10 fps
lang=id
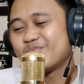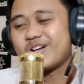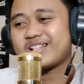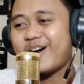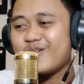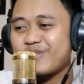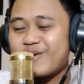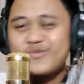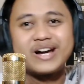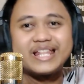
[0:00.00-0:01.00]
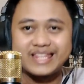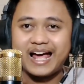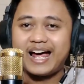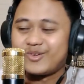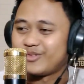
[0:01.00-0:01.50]
buat kaum kaum
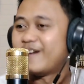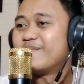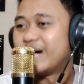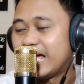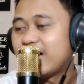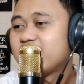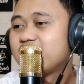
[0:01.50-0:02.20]
wanita terutama ya.